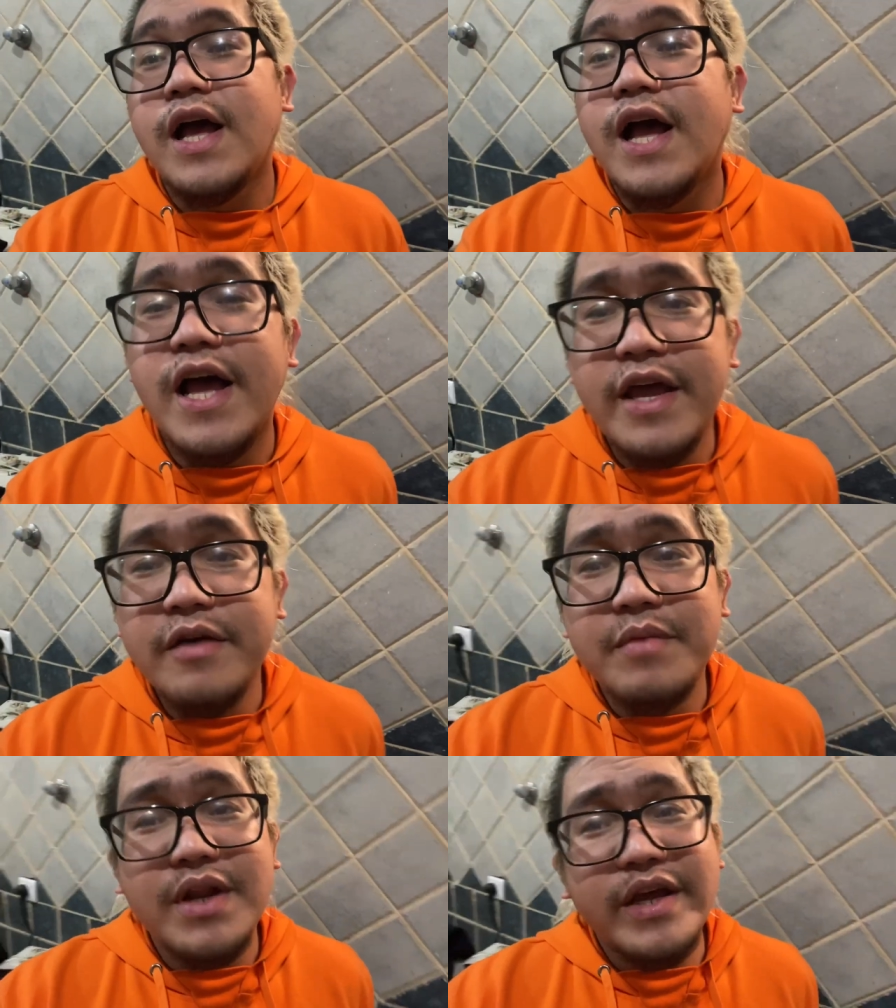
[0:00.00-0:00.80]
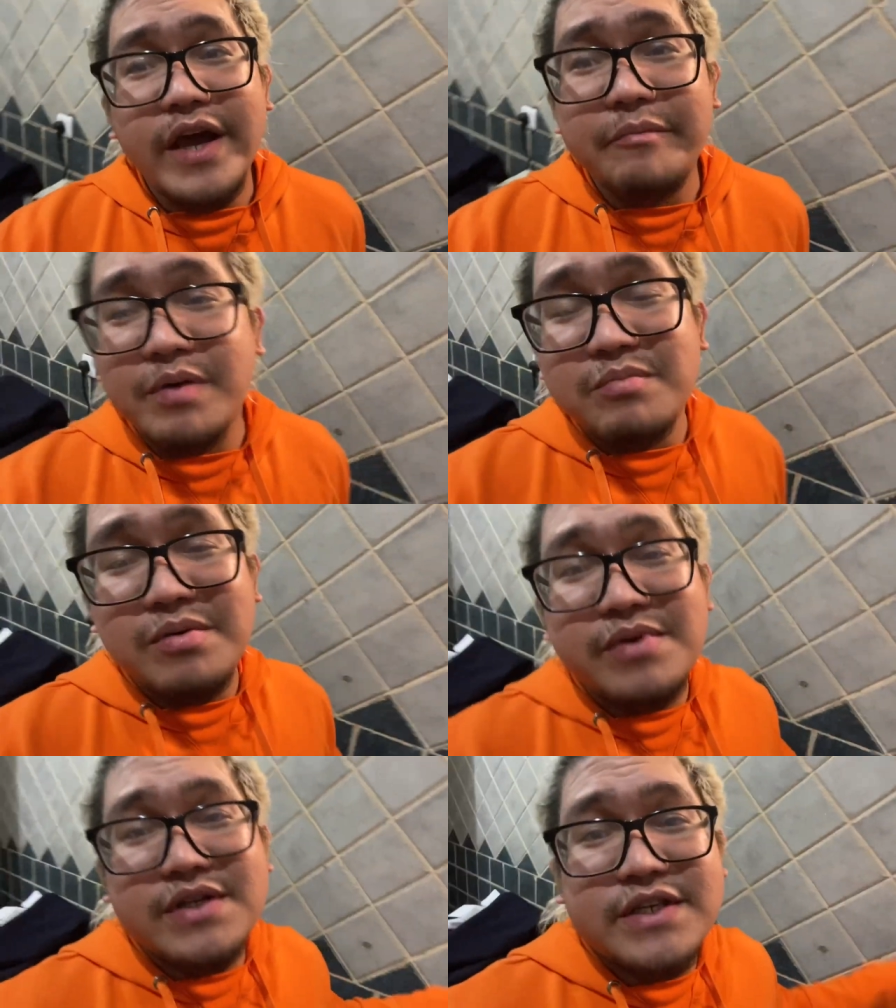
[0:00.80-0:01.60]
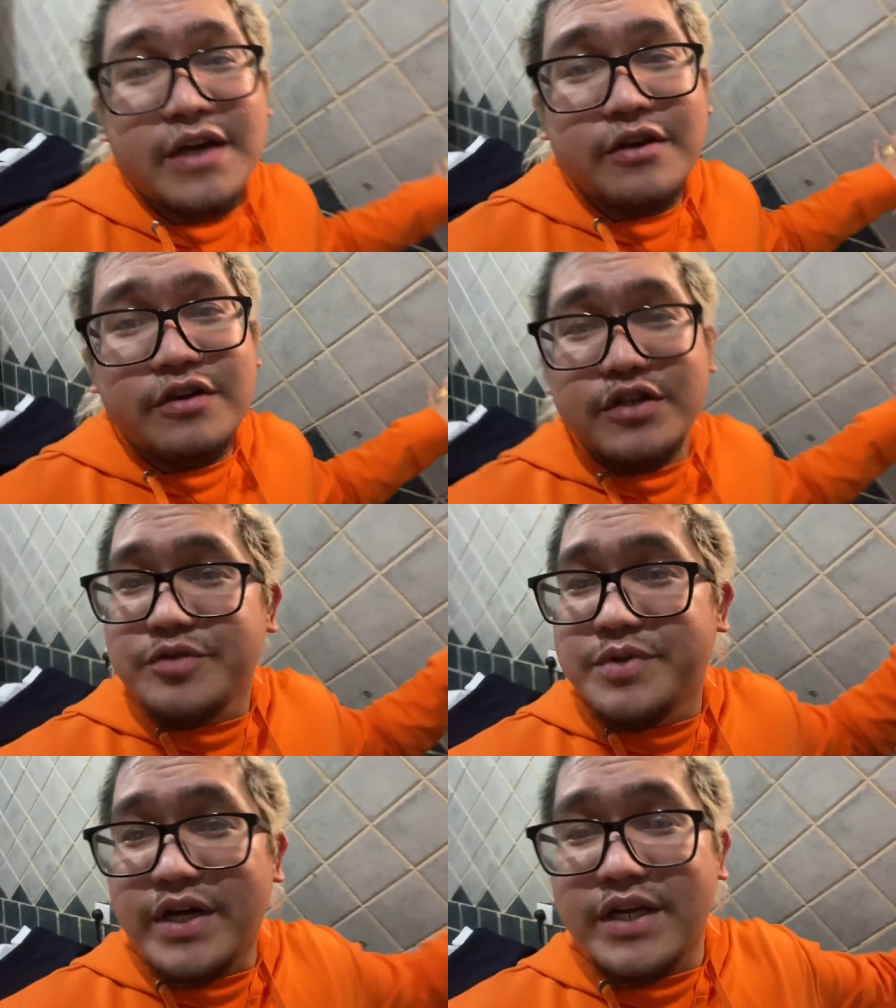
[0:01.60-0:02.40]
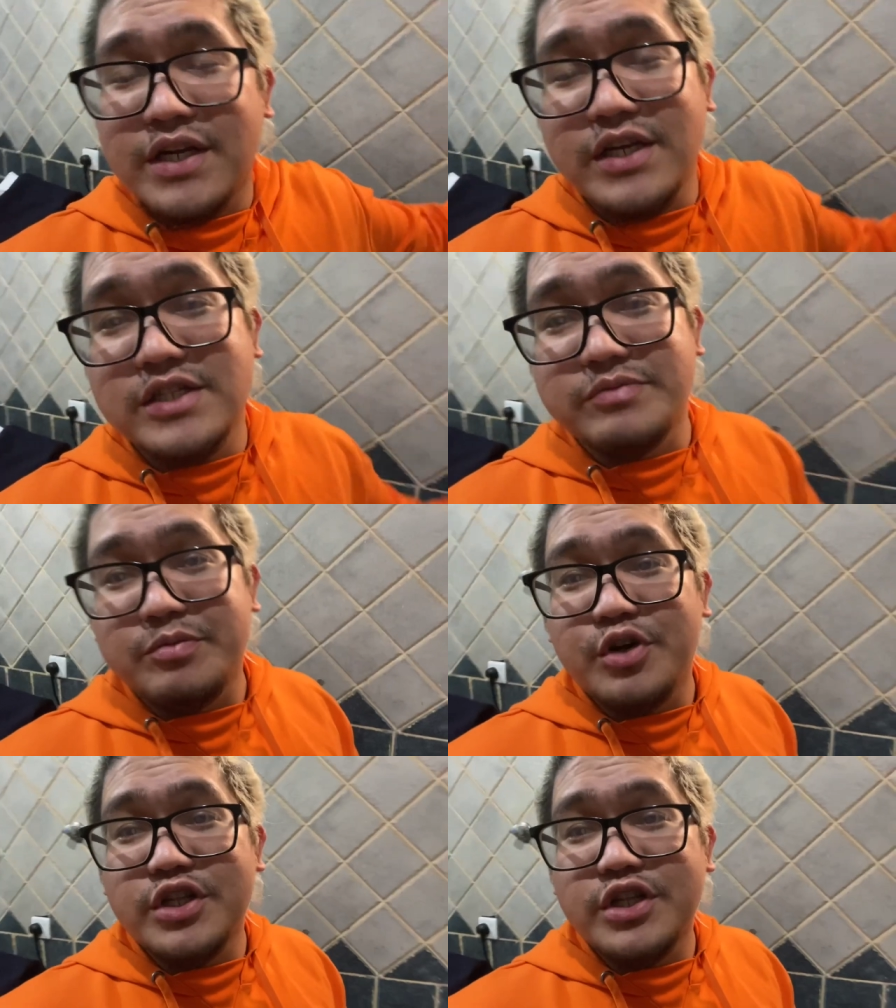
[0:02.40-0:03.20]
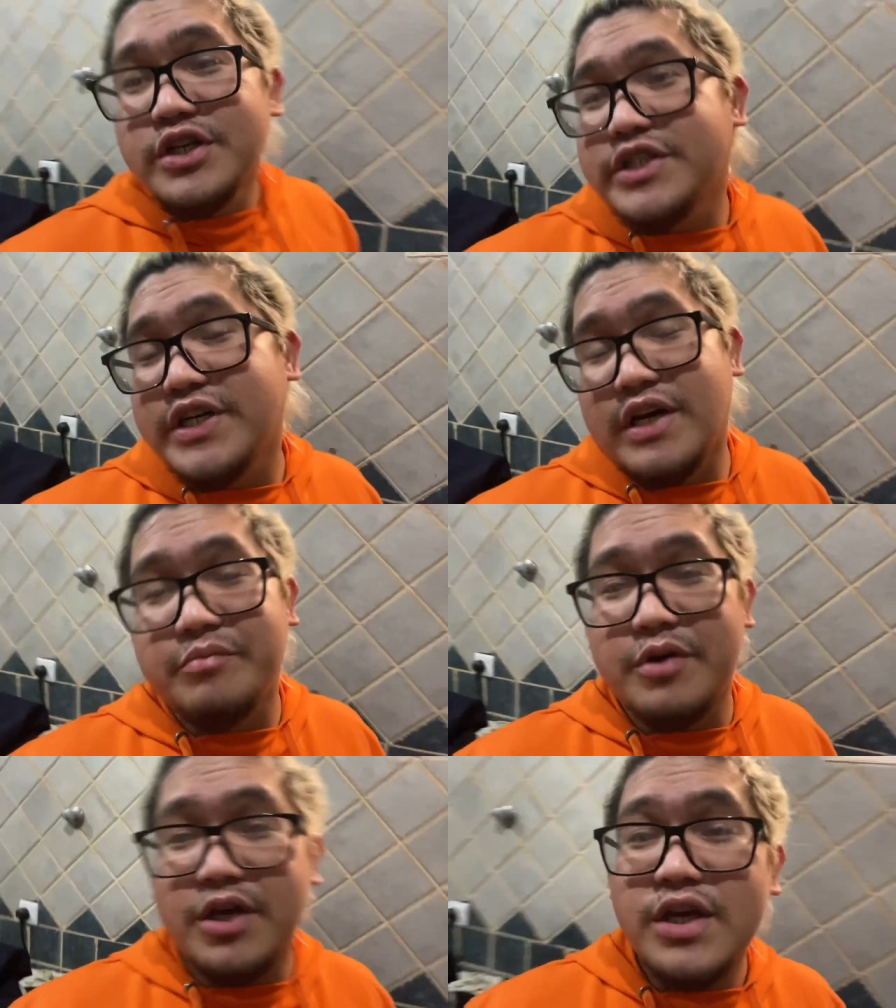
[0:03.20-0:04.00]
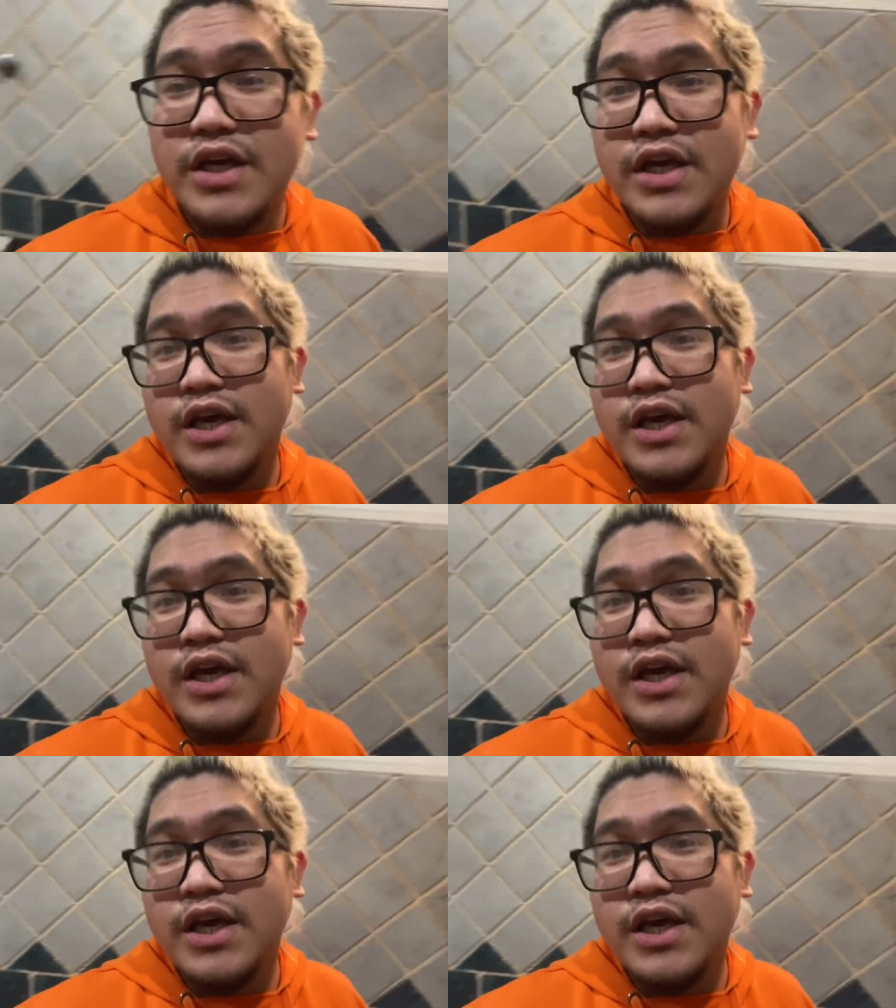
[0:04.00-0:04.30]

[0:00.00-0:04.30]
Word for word: Hi! Maligayang pagbabalik sa aking YouTube channel. It's me magandang Javi.